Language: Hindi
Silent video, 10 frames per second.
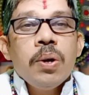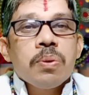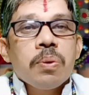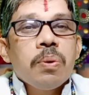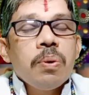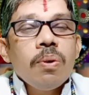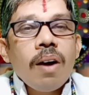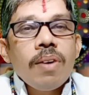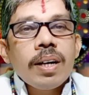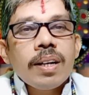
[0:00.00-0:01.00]
तो गुरु
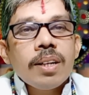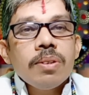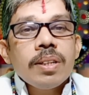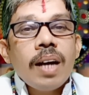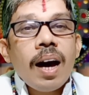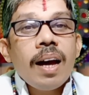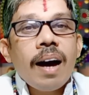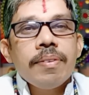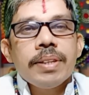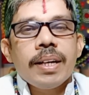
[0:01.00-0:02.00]
का वक्रत तो क्या
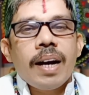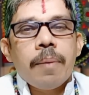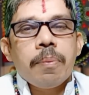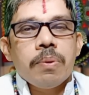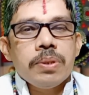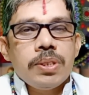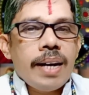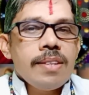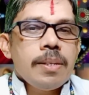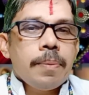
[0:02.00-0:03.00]
लाभ देगा आपको
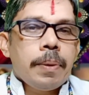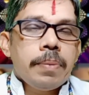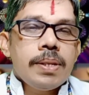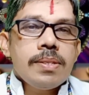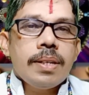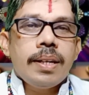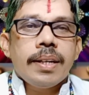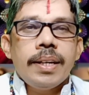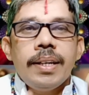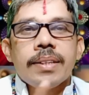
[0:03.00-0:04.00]
चार सितंबर से
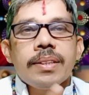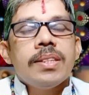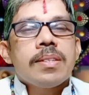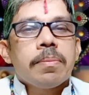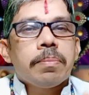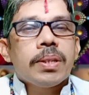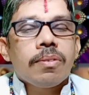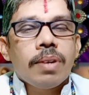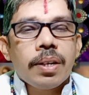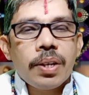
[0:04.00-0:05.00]
लेके इकतीस दिसंबर
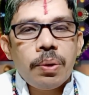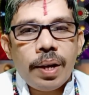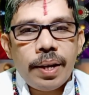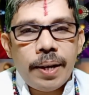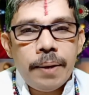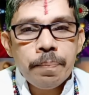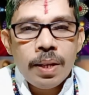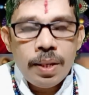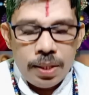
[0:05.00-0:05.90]
तक वक्री हो रहे हैं